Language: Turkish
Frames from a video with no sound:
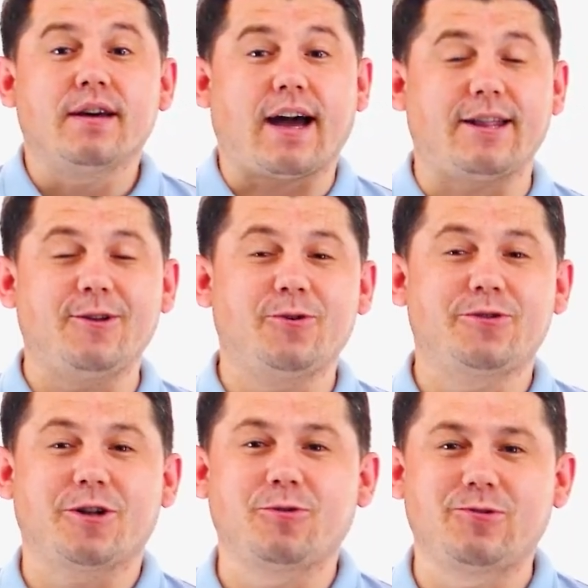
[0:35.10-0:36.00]
Qadrli
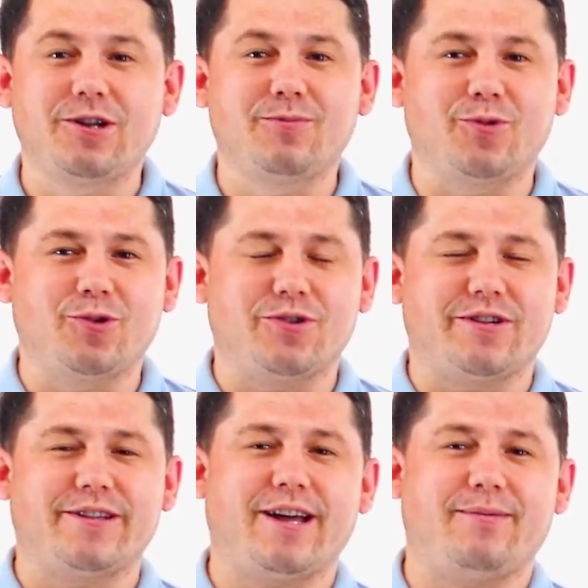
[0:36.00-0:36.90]
kuzatuvchilar, Bugün
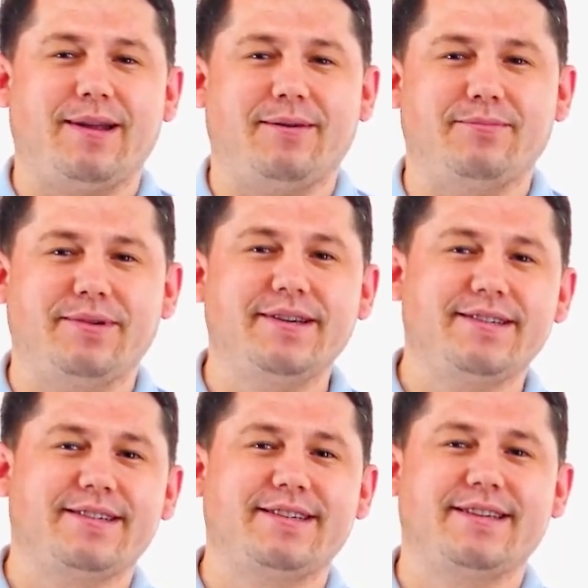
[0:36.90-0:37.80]
Sizler bilan
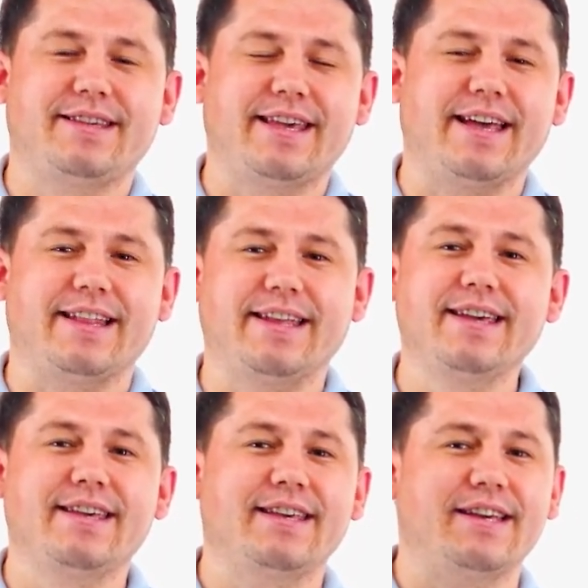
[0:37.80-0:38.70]
biz
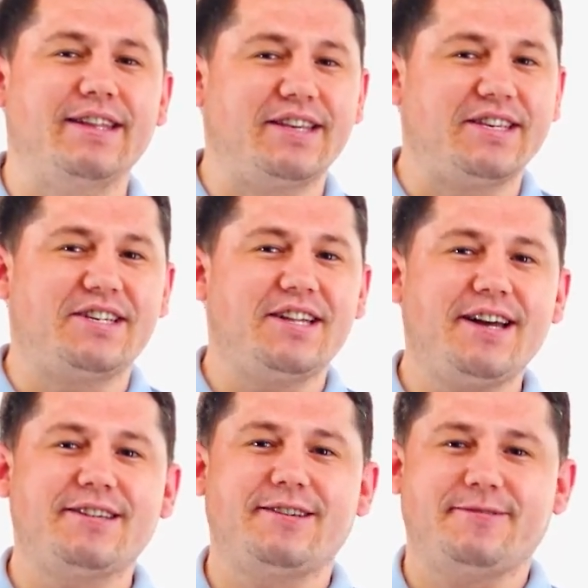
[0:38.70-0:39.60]
keldik. Nechinchi
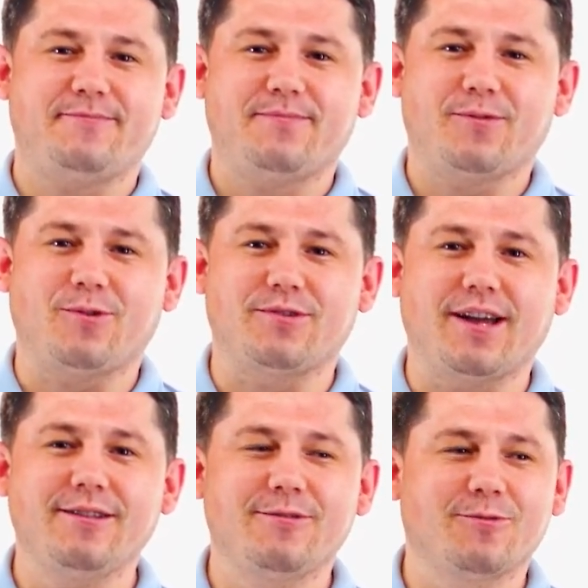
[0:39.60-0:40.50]
dars?
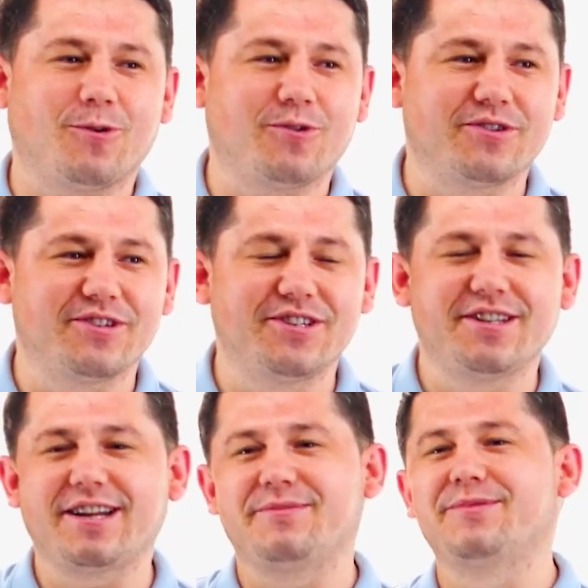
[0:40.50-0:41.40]
99
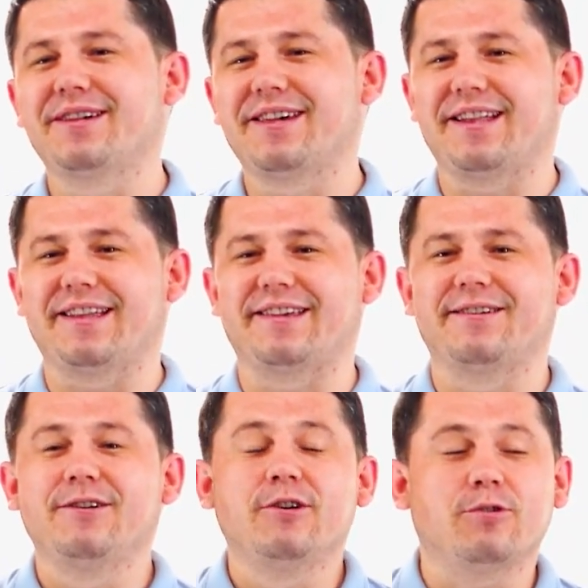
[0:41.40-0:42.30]
darsimizga keldik.
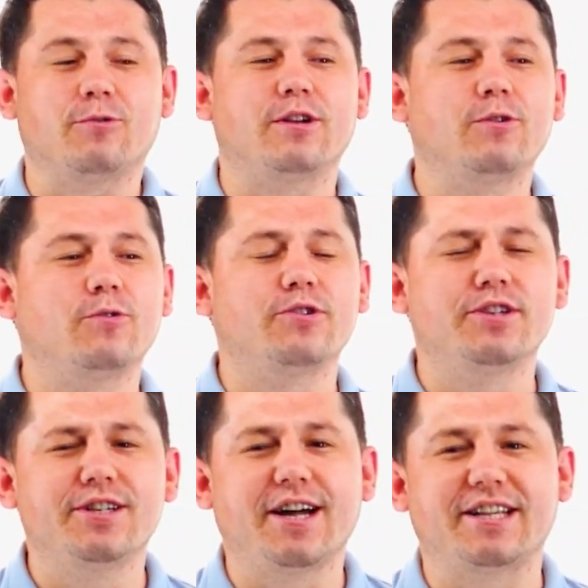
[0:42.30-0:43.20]

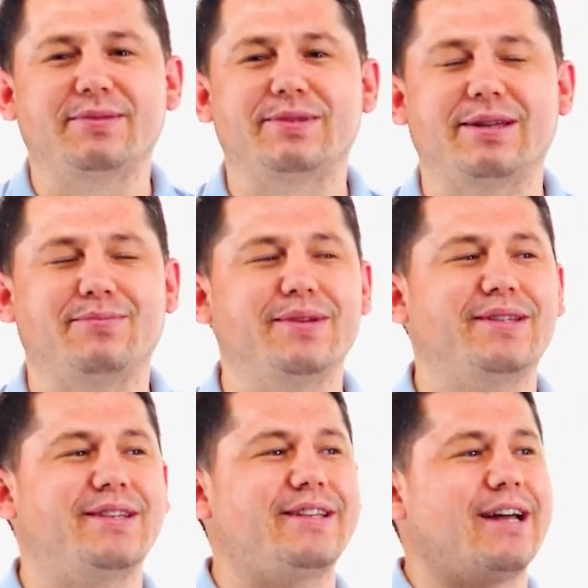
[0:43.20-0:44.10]
99 Dersimizde biz
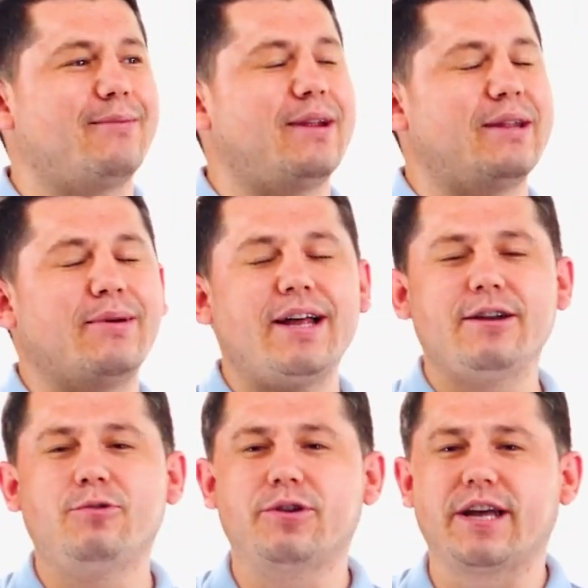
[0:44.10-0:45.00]
Sizler bilan
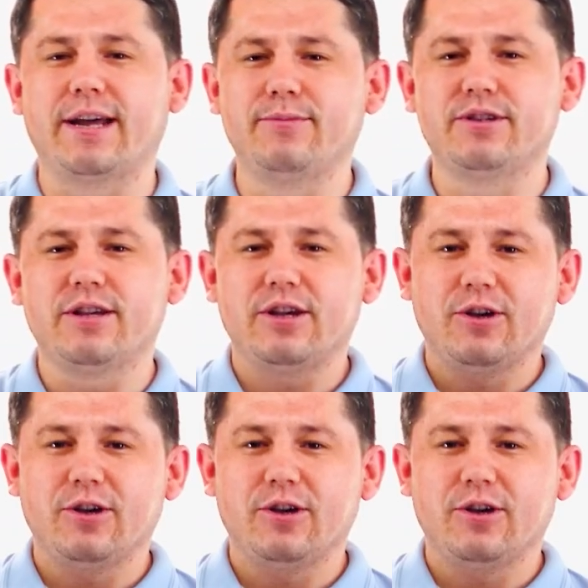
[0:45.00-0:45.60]
nimalarni o'rganamiz?